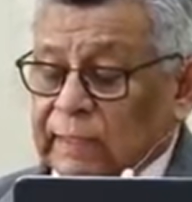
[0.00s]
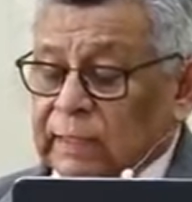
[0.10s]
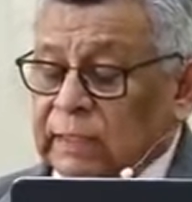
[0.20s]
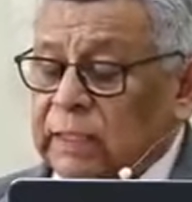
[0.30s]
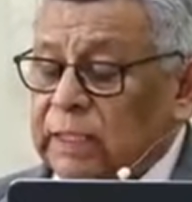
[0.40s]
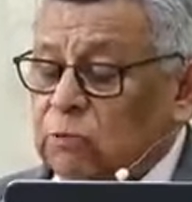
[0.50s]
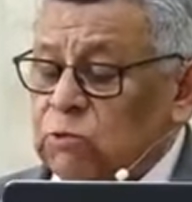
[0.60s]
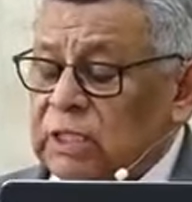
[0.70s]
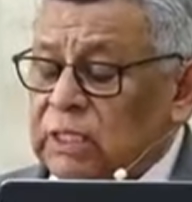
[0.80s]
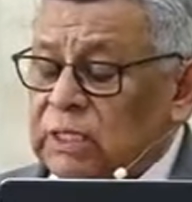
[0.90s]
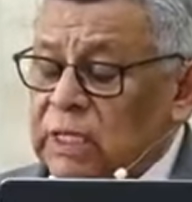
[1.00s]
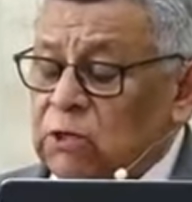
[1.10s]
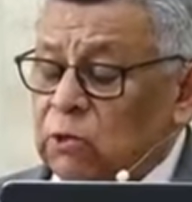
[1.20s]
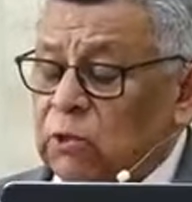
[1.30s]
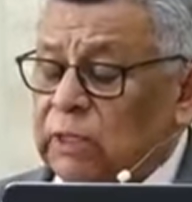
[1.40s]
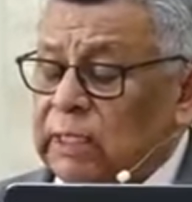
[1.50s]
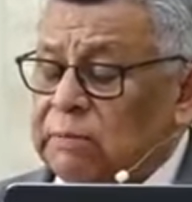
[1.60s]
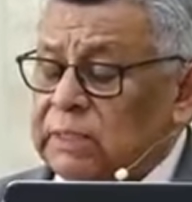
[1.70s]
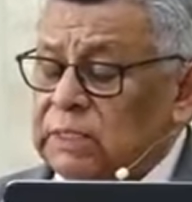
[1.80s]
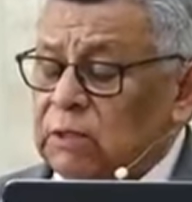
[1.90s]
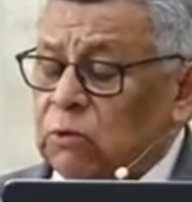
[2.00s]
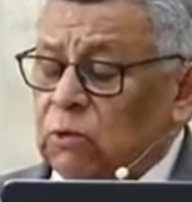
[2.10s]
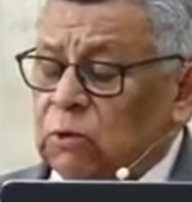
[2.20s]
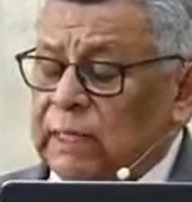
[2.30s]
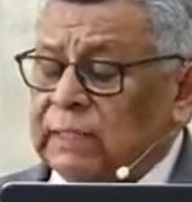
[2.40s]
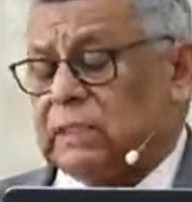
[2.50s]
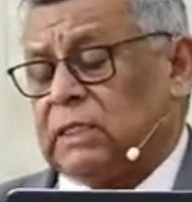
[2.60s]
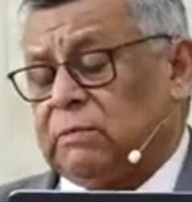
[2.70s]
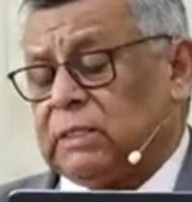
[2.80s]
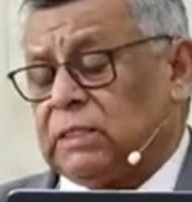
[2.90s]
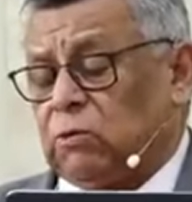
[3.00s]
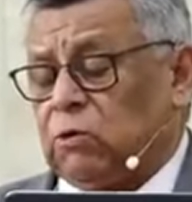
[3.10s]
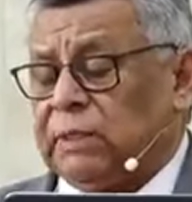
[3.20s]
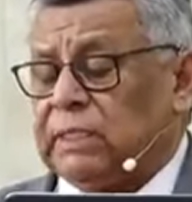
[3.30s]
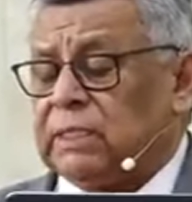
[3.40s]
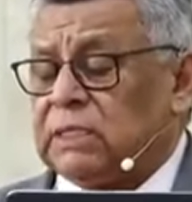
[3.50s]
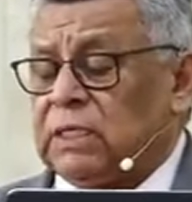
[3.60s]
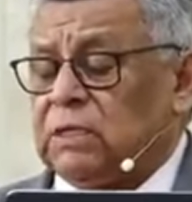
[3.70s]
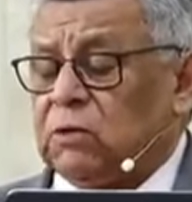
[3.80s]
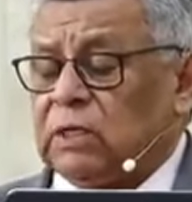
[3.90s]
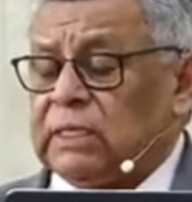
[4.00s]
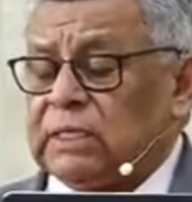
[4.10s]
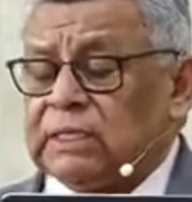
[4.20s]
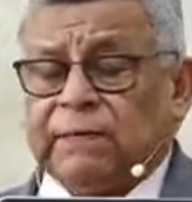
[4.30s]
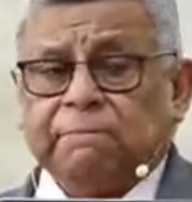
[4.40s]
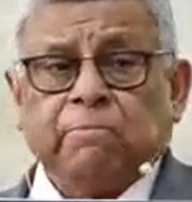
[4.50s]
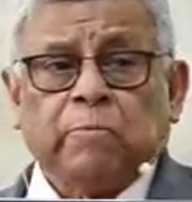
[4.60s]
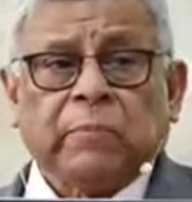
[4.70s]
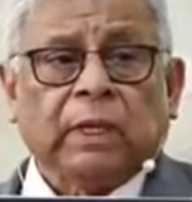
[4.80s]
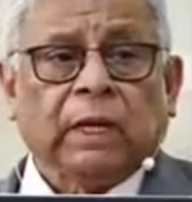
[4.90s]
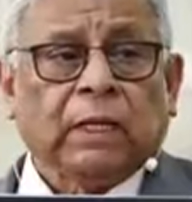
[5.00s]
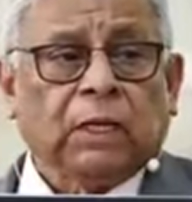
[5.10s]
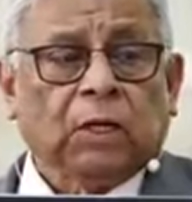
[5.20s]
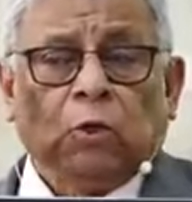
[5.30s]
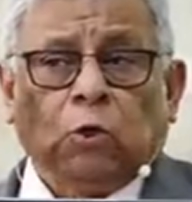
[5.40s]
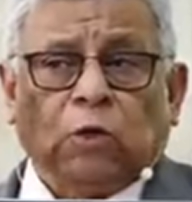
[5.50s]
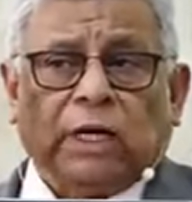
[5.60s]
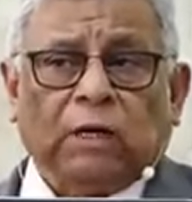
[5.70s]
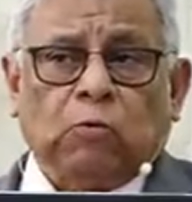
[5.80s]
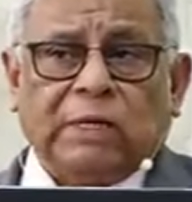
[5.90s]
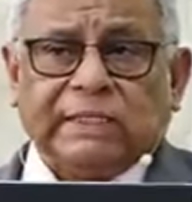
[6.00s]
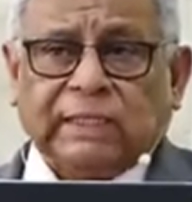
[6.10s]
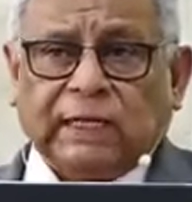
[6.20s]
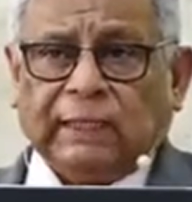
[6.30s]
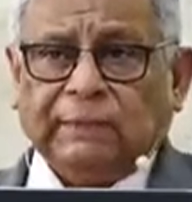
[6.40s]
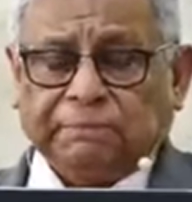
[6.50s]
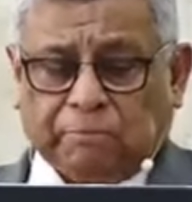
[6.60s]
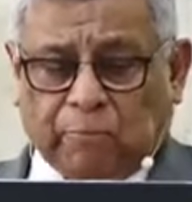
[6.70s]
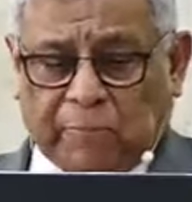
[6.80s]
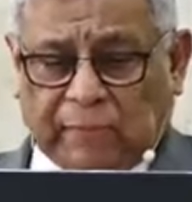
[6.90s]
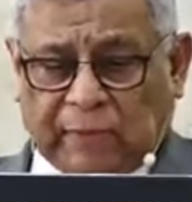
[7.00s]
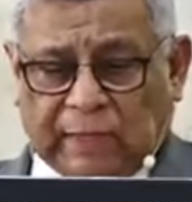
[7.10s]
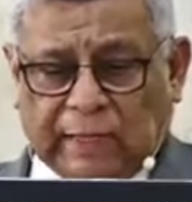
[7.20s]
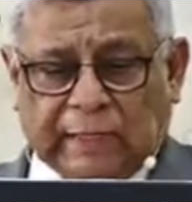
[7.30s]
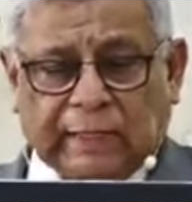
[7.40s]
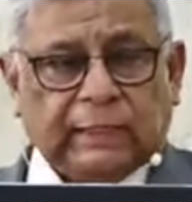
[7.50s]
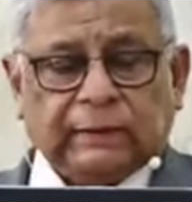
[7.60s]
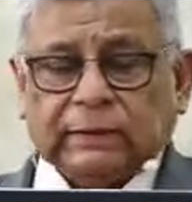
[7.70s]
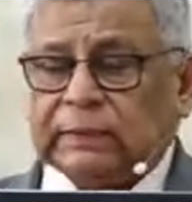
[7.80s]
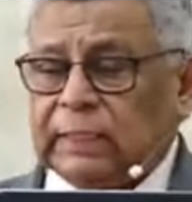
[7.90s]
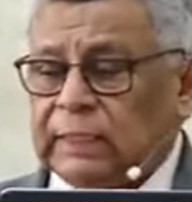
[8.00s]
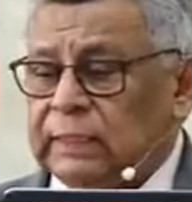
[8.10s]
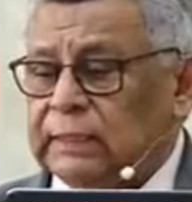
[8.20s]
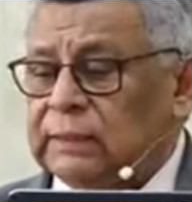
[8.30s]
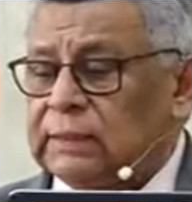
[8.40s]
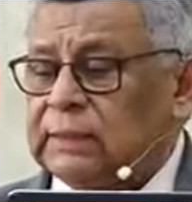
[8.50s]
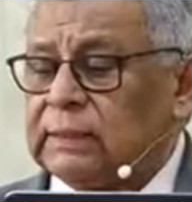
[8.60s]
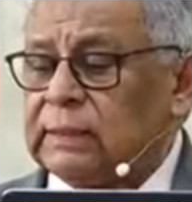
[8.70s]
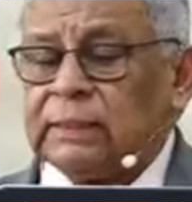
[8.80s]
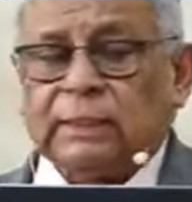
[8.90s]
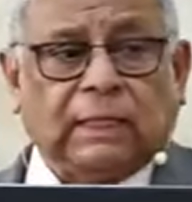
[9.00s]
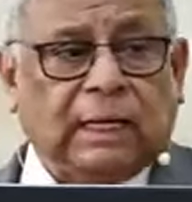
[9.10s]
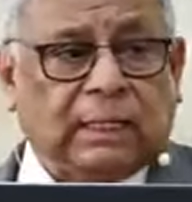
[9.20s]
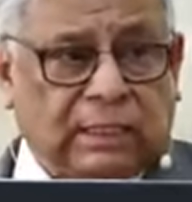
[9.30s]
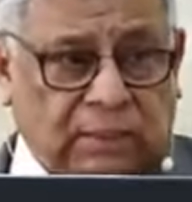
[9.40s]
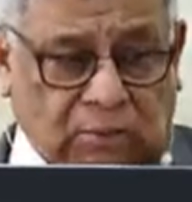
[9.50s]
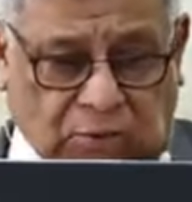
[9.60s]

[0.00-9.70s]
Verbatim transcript: tiene un cintillo en el versículo, antes del versículo 25, que dice, lo que cuesta seguir a Cristo.